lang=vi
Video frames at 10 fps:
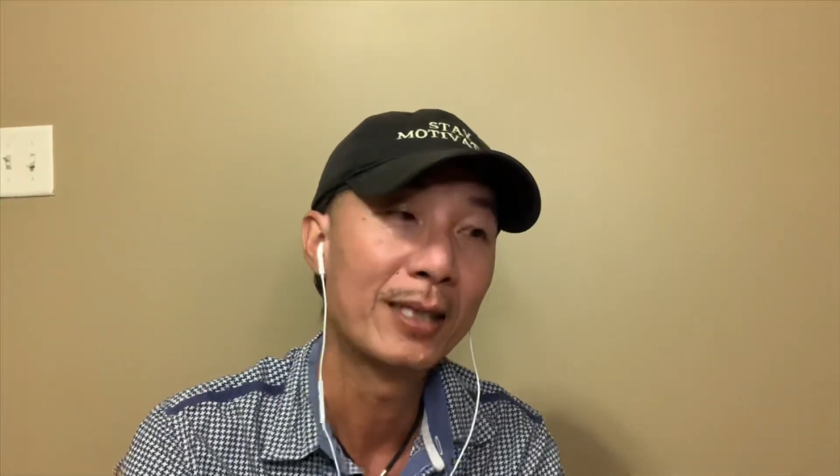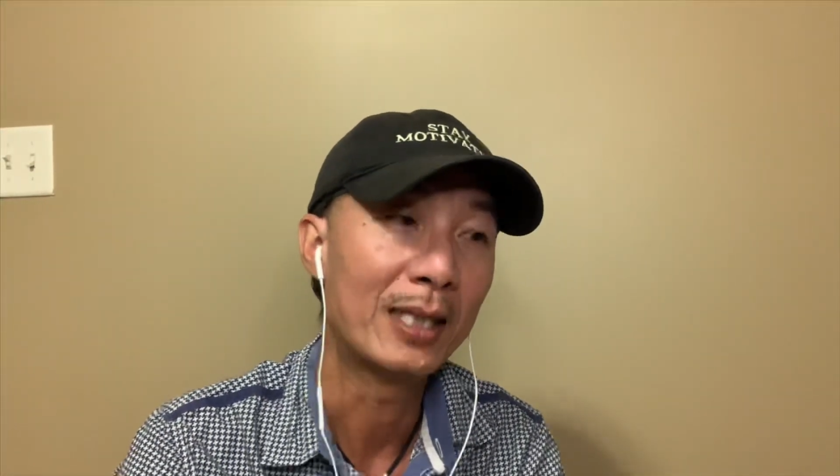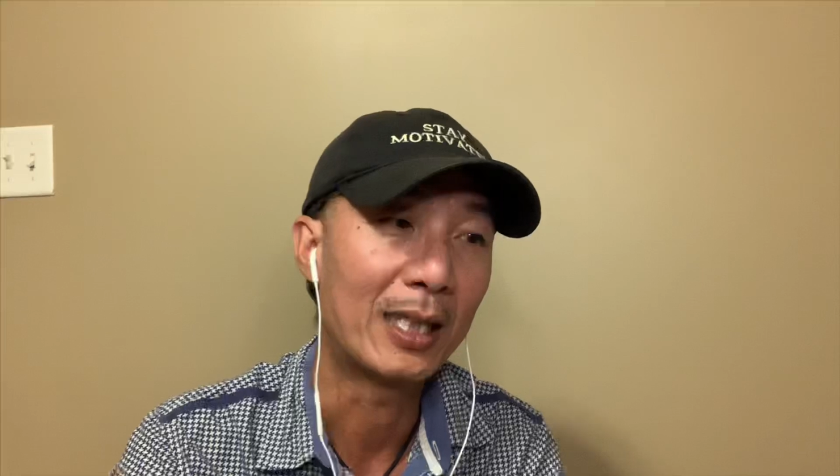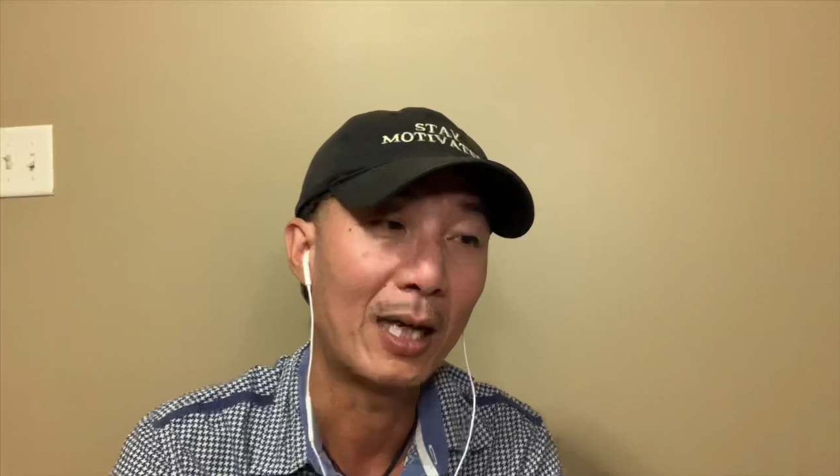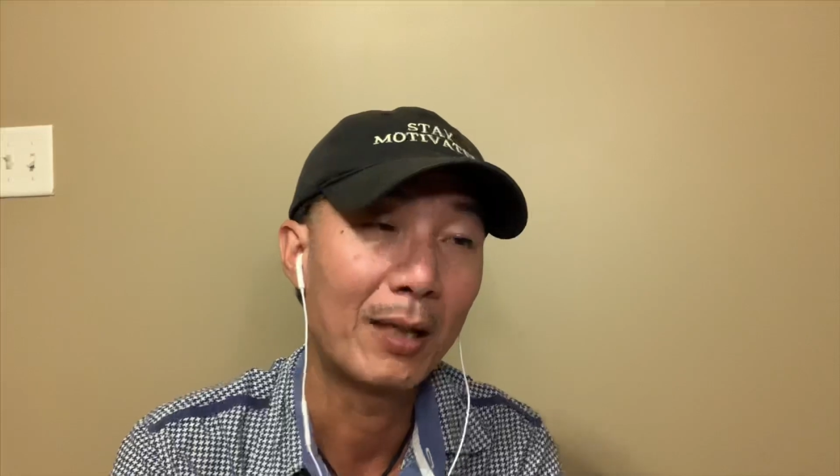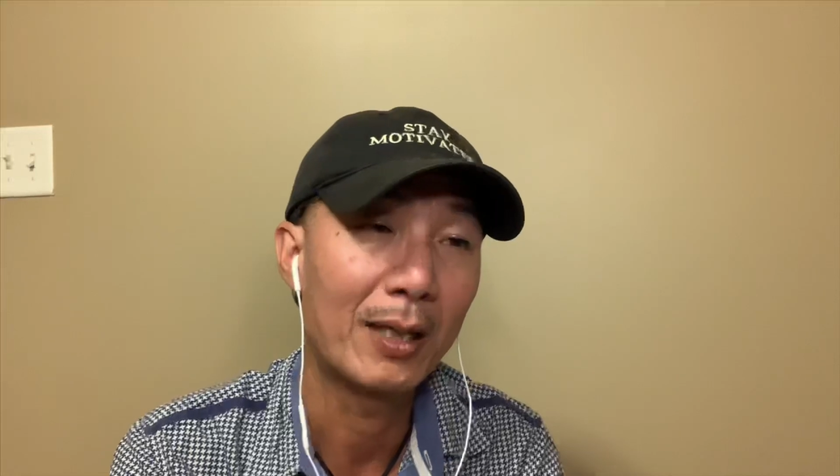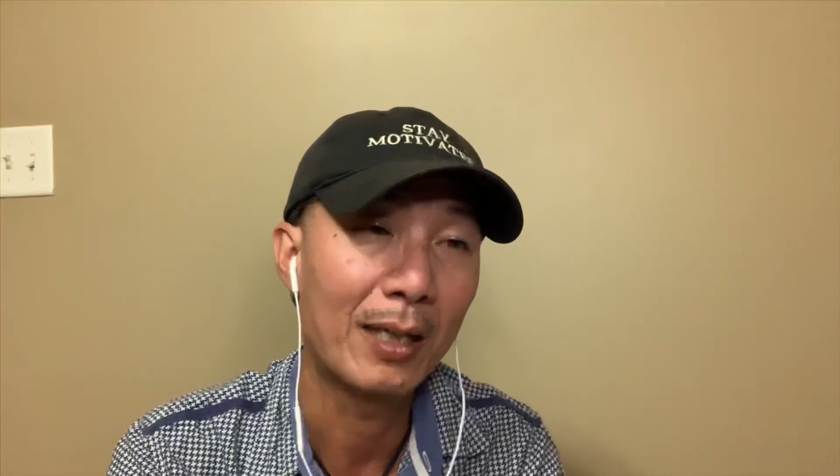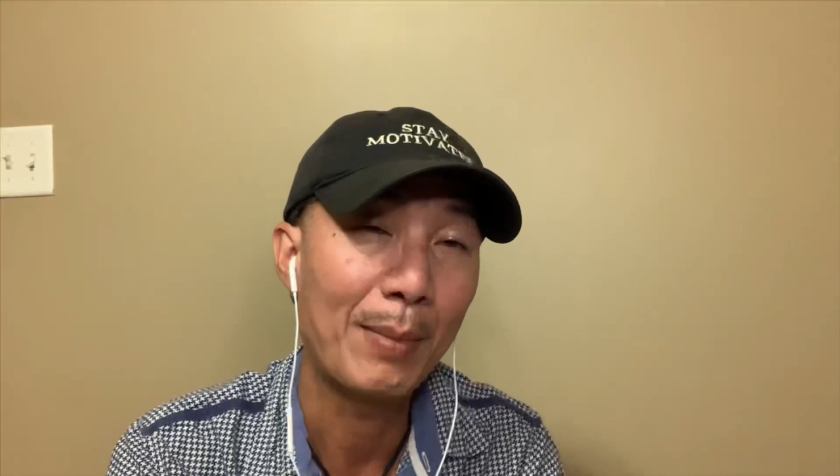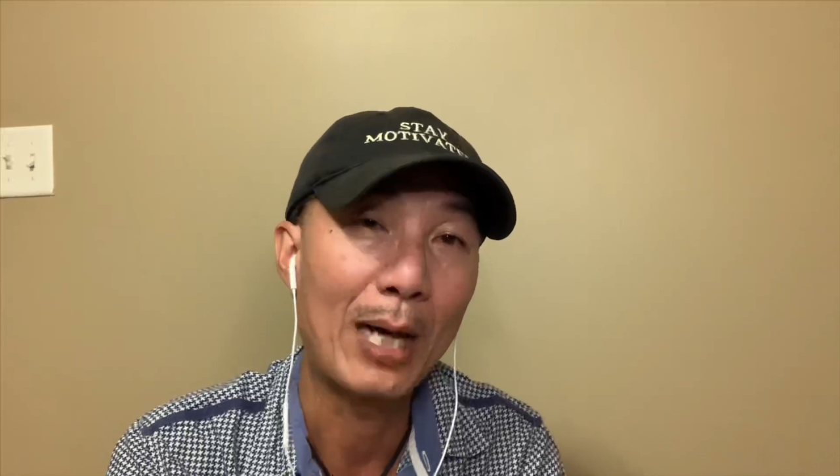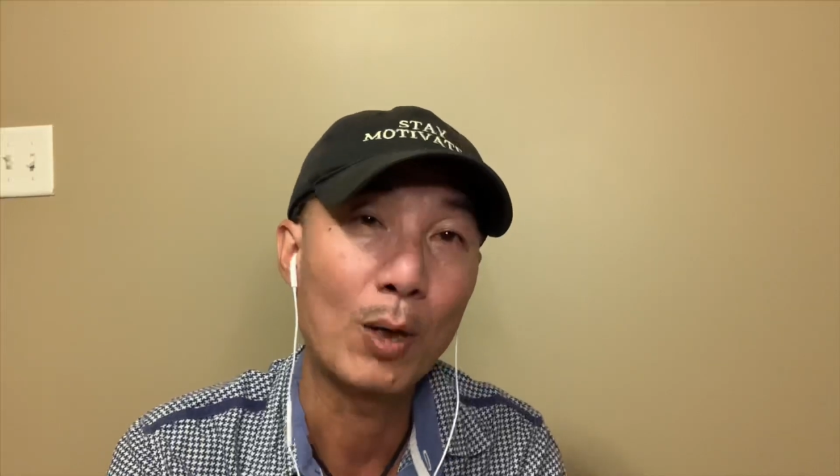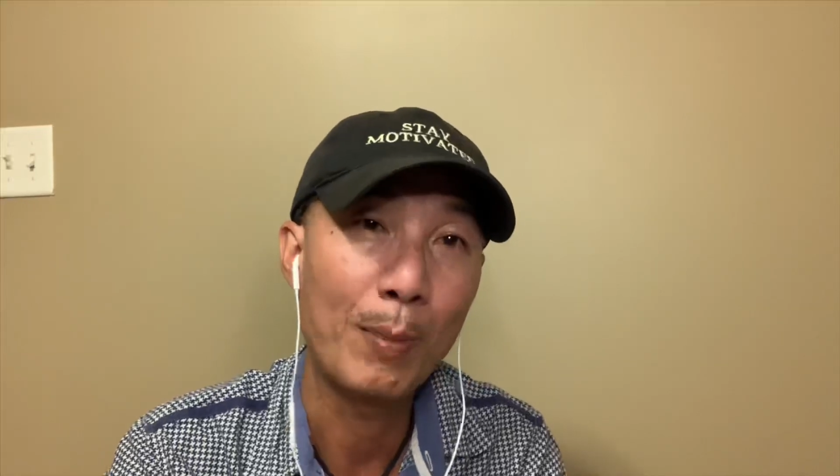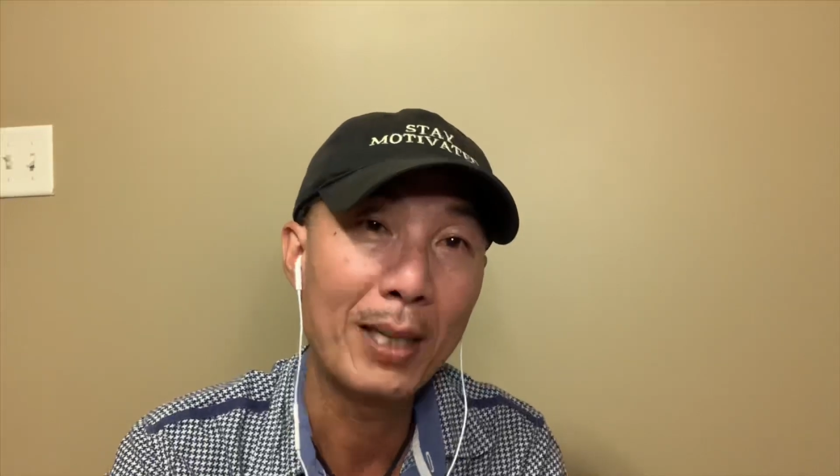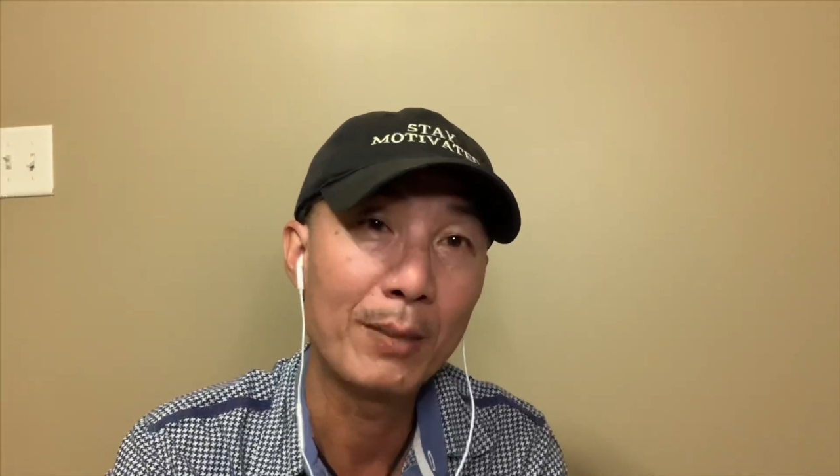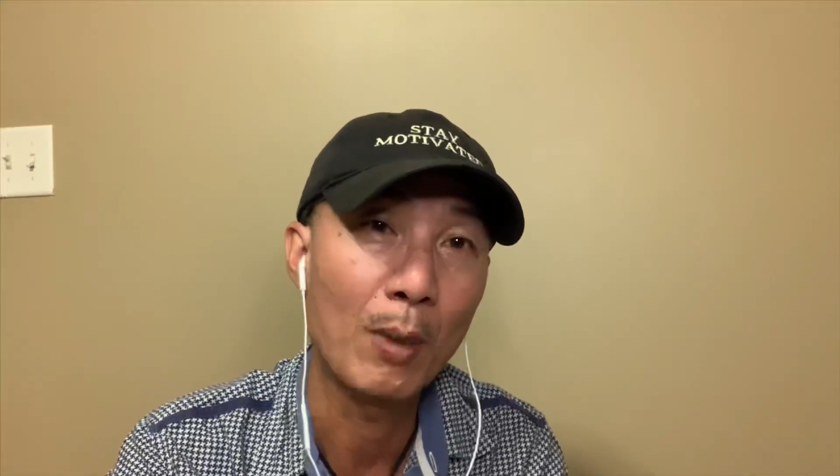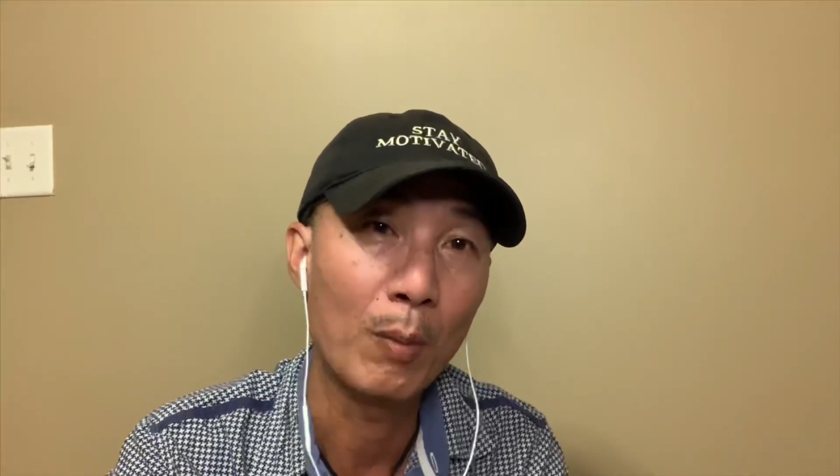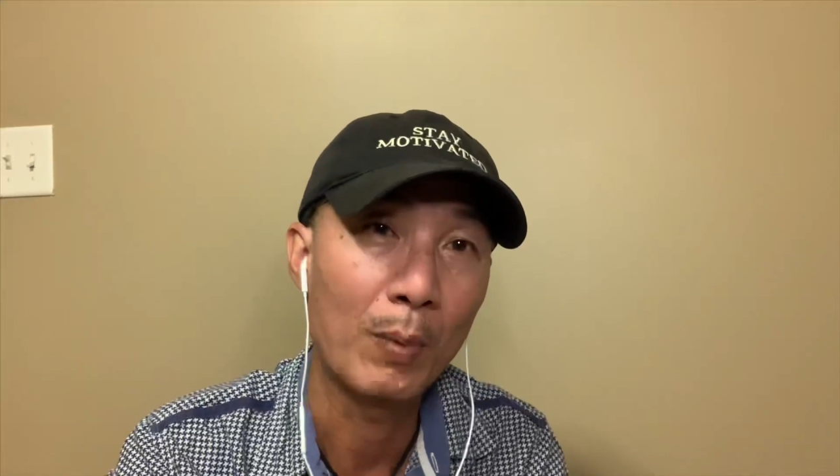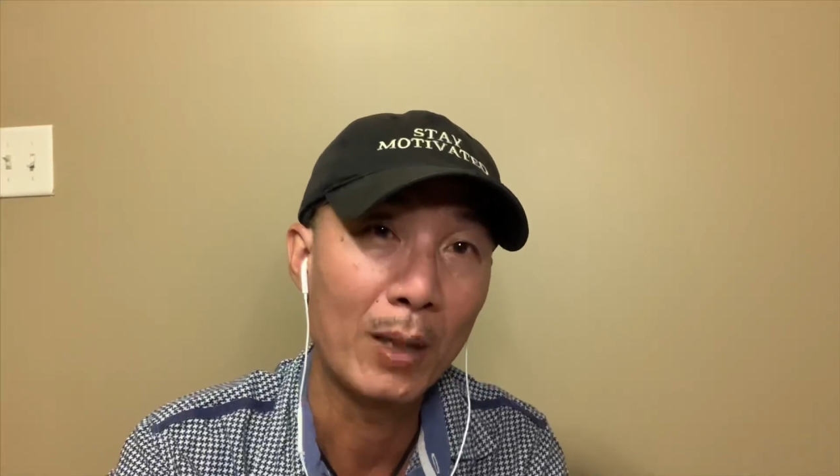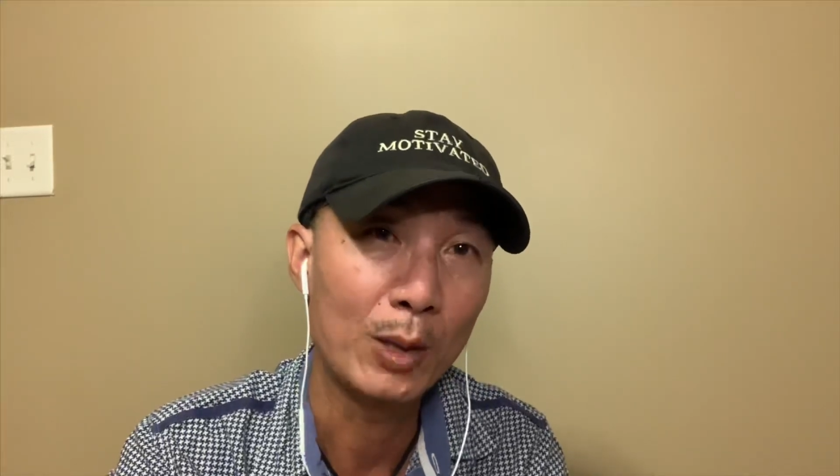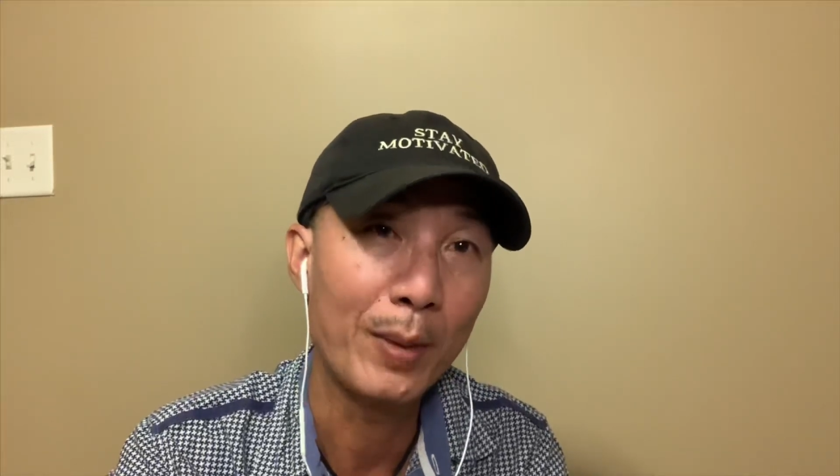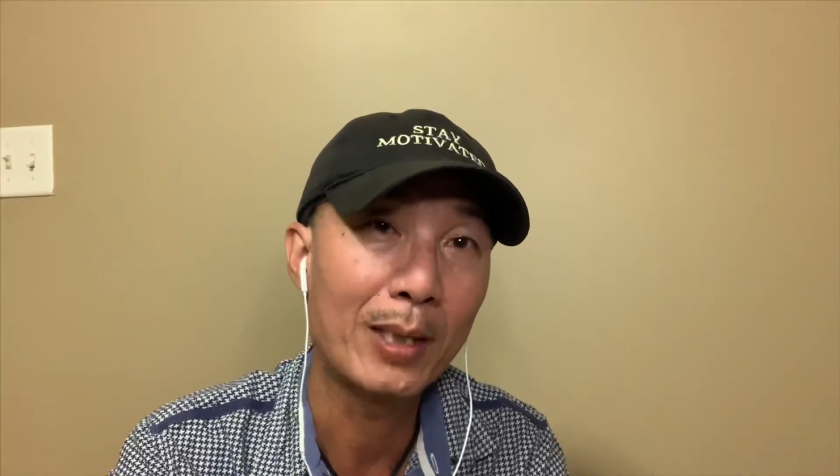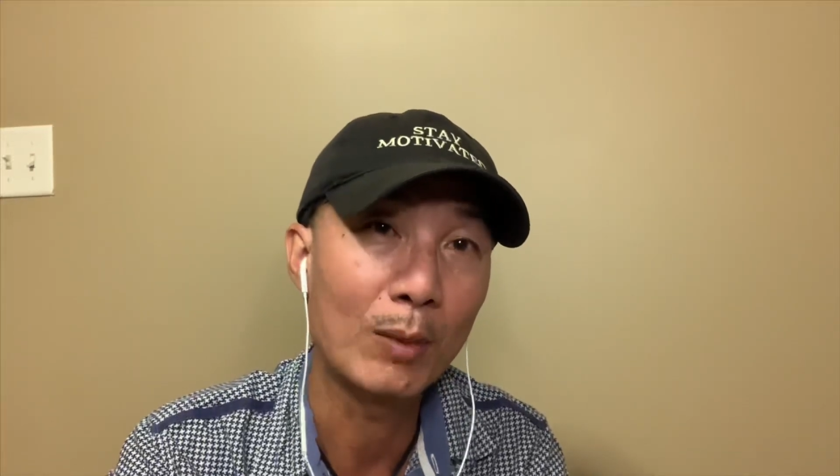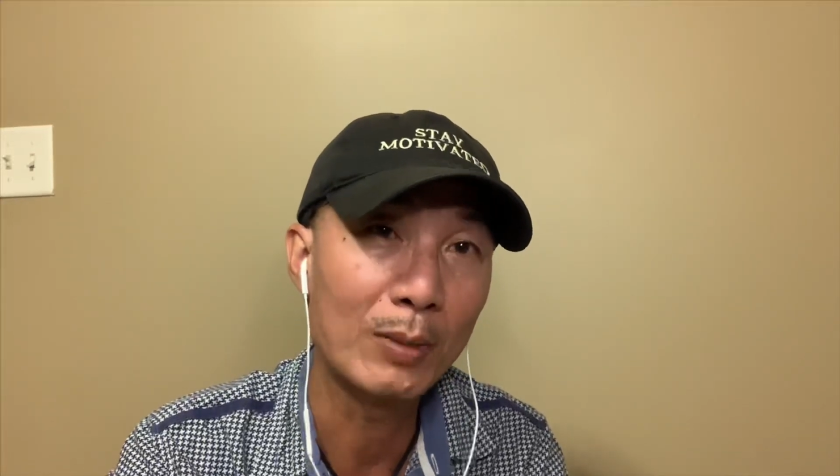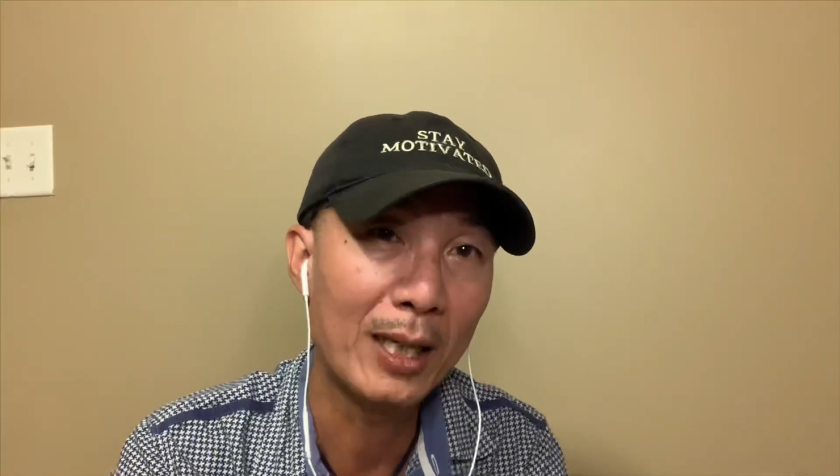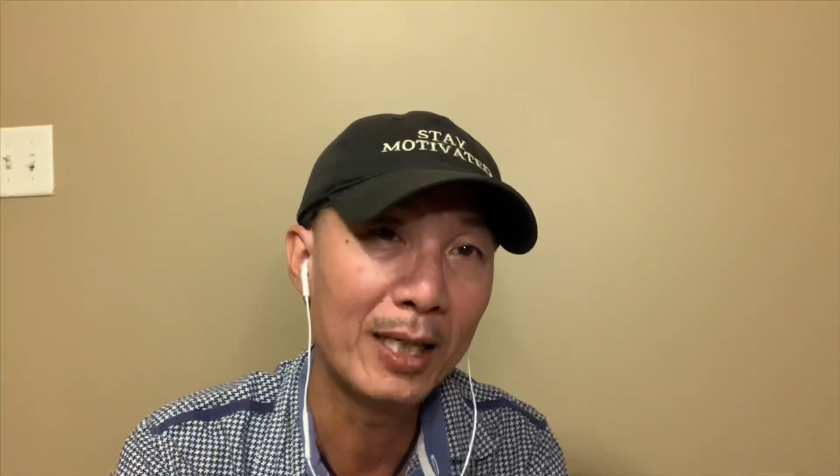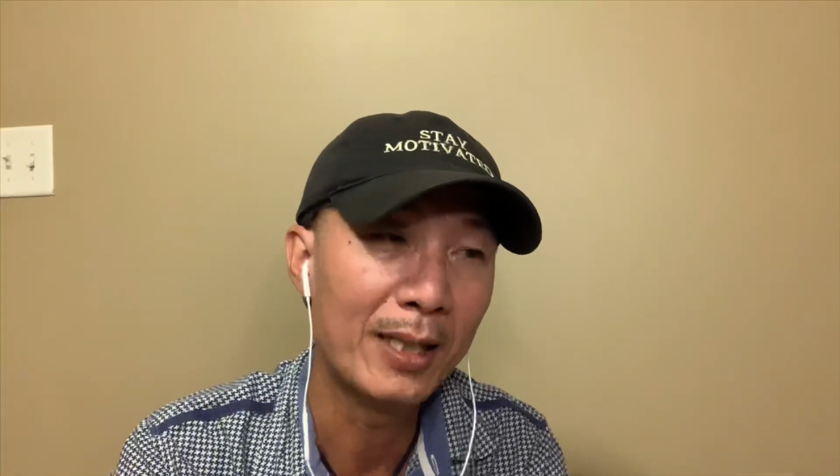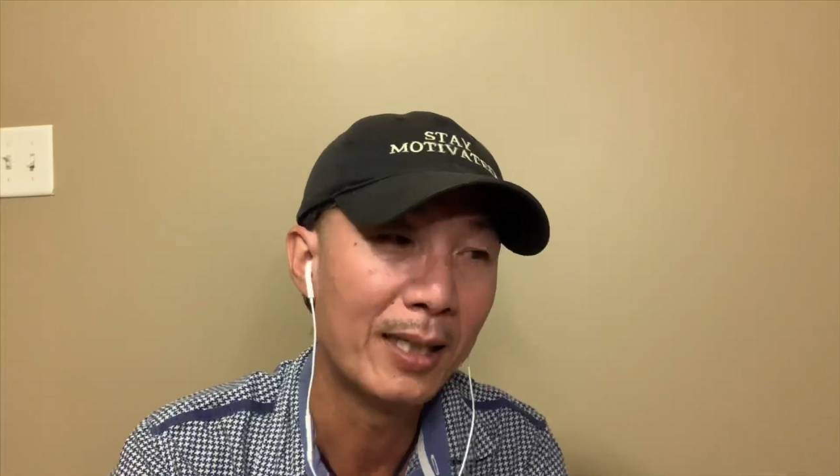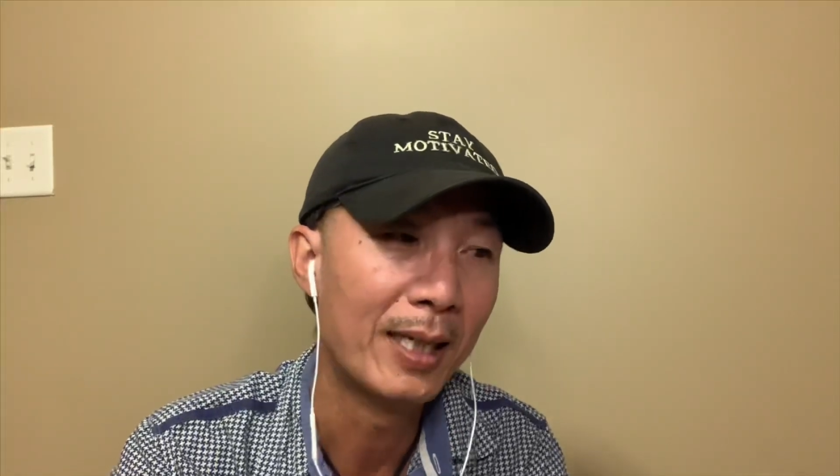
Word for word: thì cần các bạn cũng biết một chút ít thông tin